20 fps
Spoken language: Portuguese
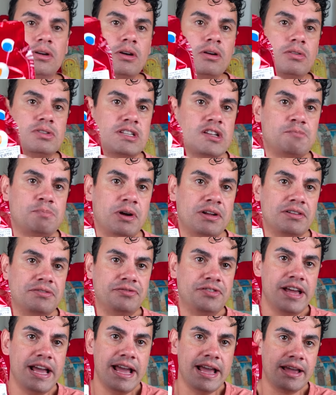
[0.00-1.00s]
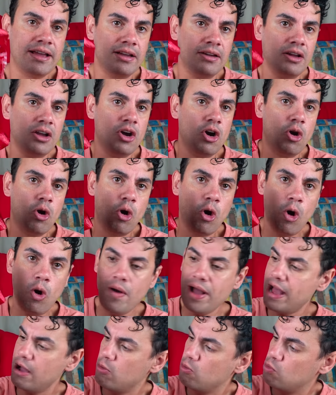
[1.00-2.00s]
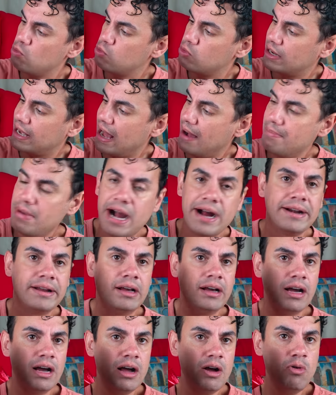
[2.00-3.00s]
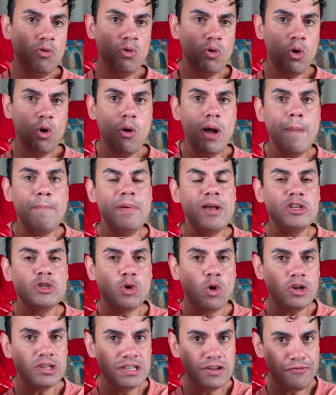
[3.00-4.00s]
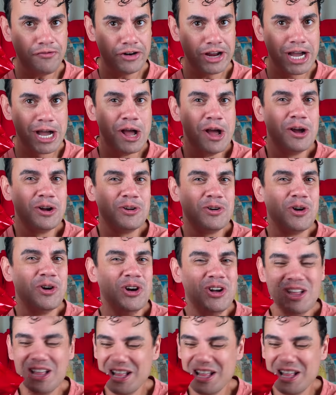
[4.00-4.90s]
vocês podem ver, ou é um camarão ou é pescoço de frango.